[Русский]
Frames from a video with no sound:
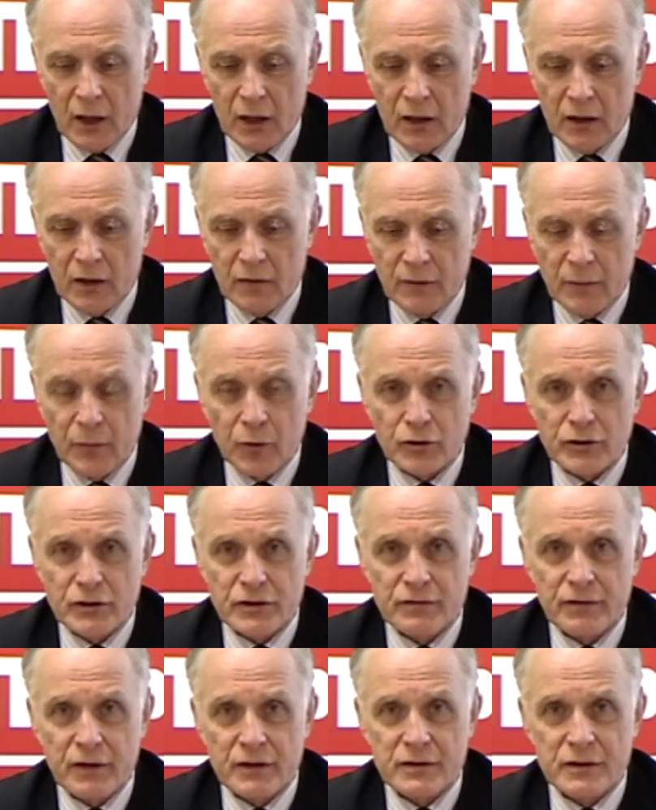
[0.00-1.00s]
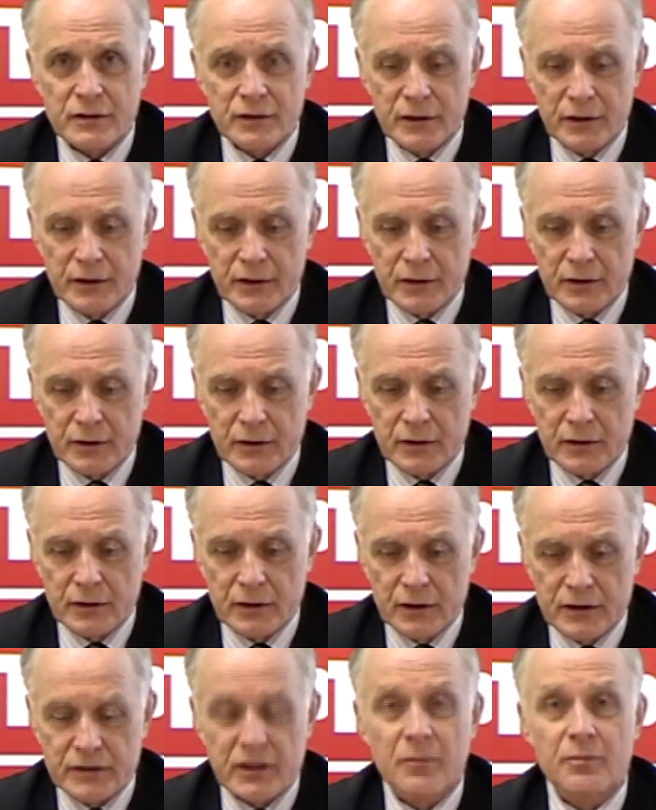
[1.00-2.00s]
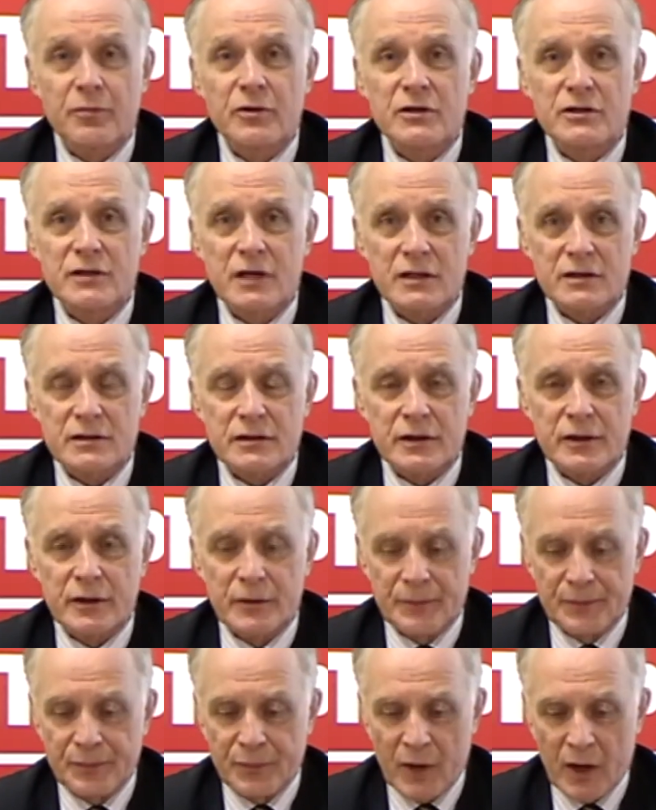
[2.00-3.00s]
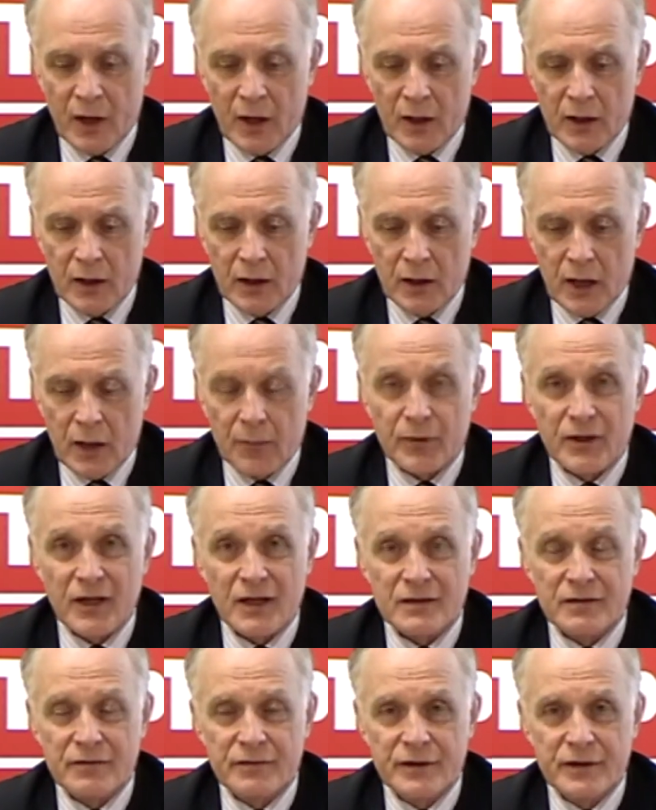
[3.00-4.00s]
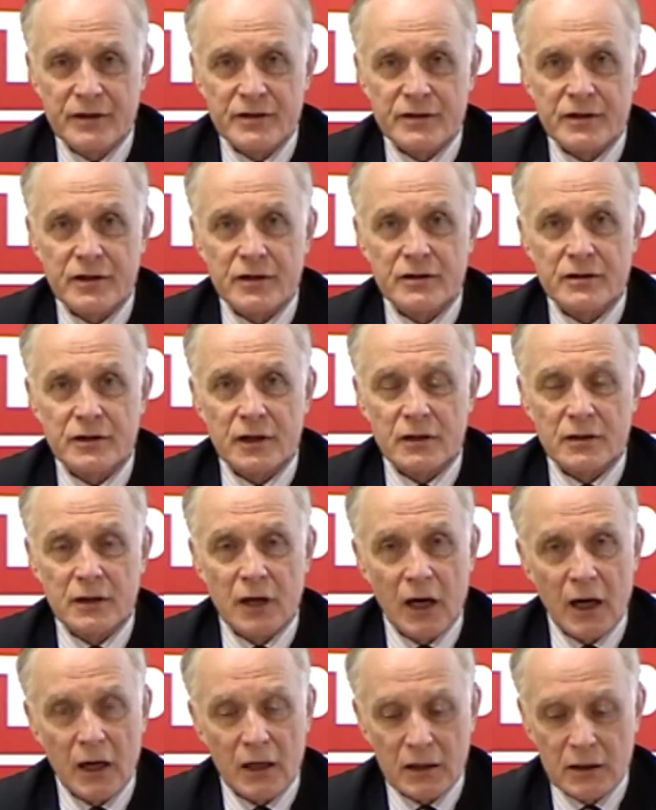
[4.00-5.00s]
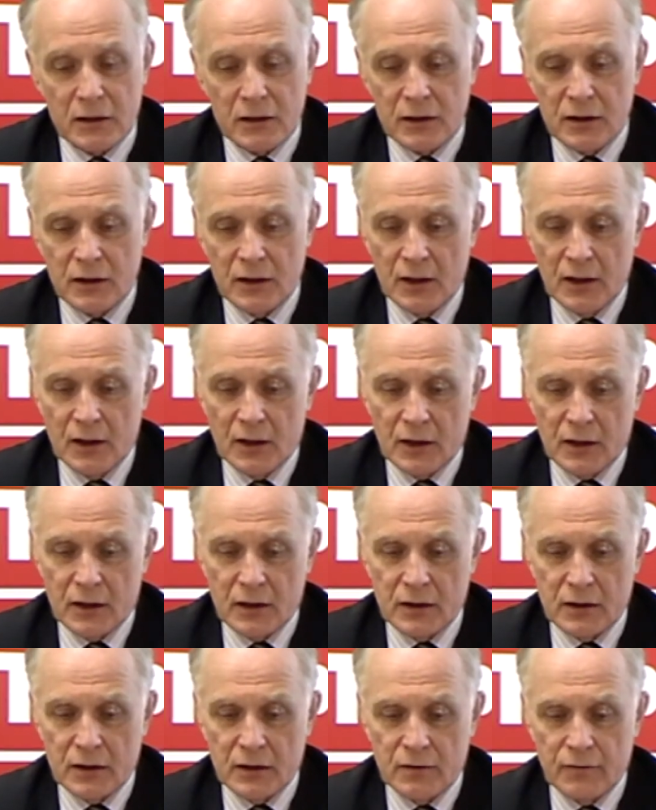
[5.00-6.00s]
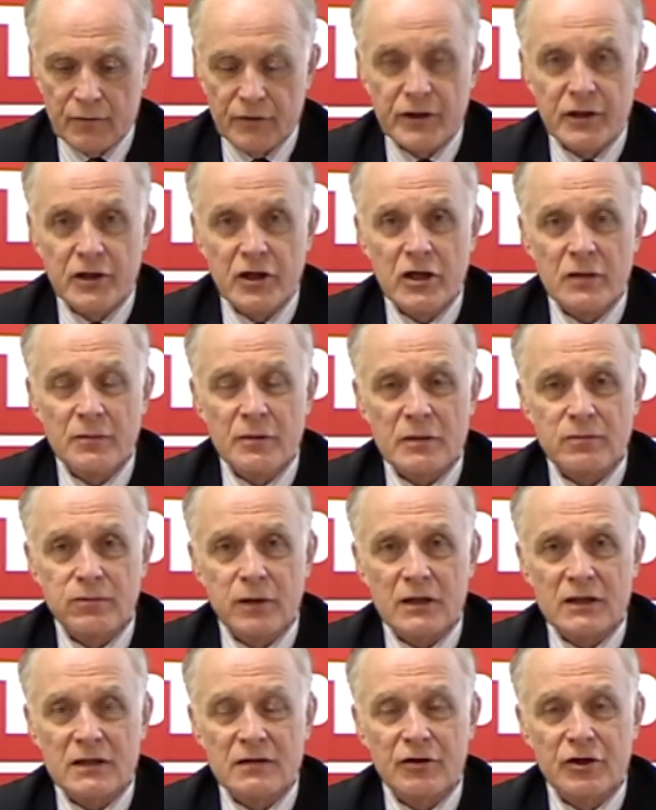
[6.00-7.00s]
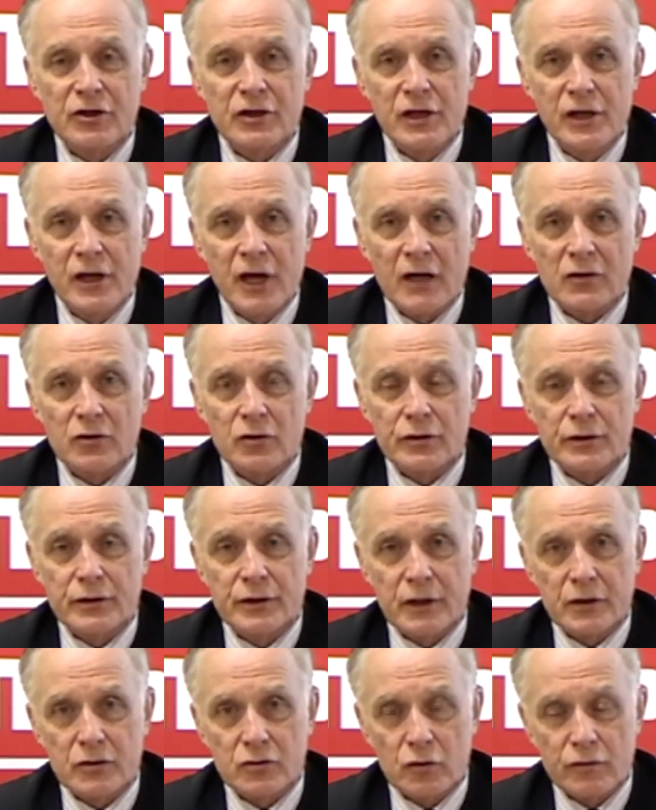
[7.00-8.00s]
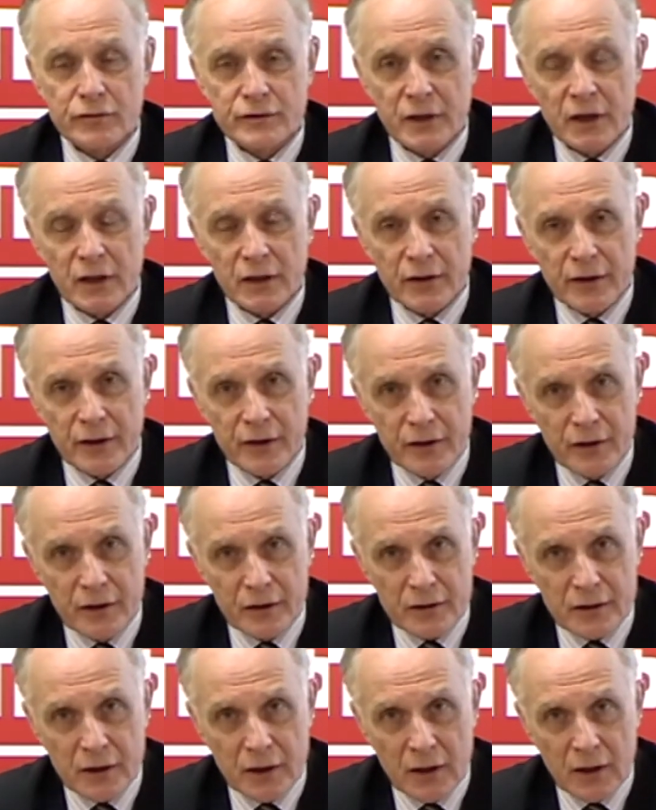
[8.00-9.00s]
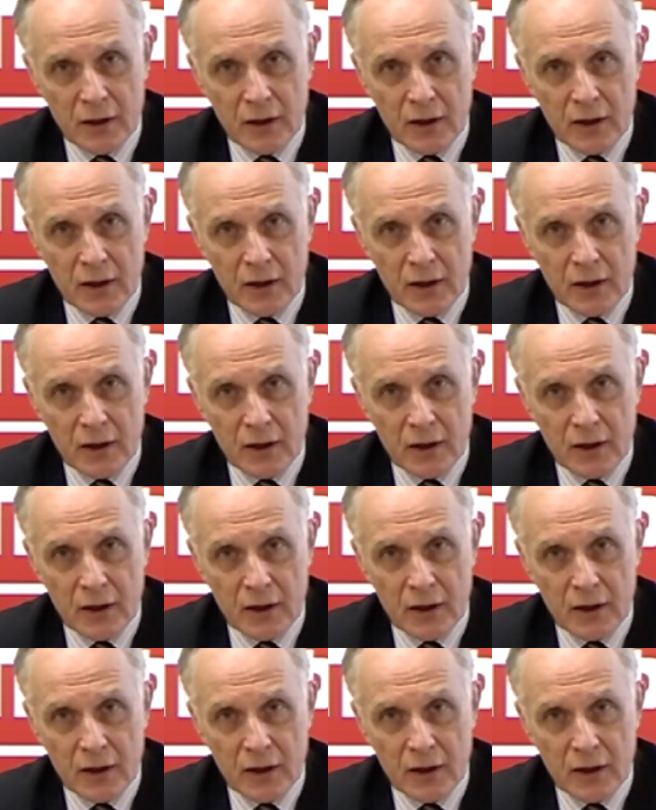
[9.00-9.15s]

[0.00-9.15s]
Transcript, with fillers: Э, вопросы, связанные э, с компенсацией э, оплаты в детских садах, э, выделение бесплатного жилья. Тут те, кто взял кредит,